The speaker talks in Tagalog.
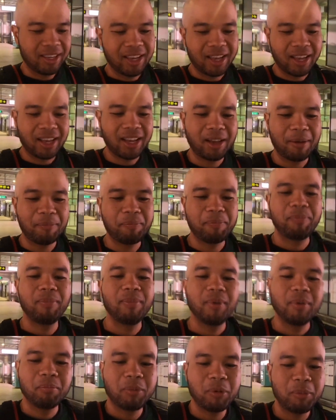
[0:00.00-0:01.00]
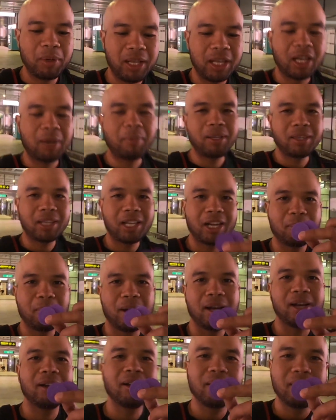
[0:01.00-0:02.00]
Uh, bumili kami ng
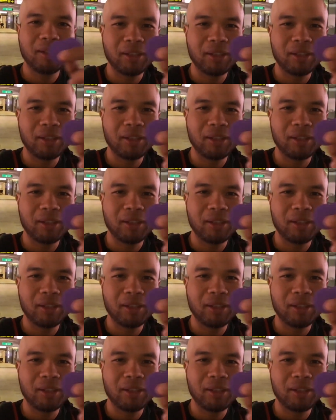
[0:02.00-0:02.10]
dalawang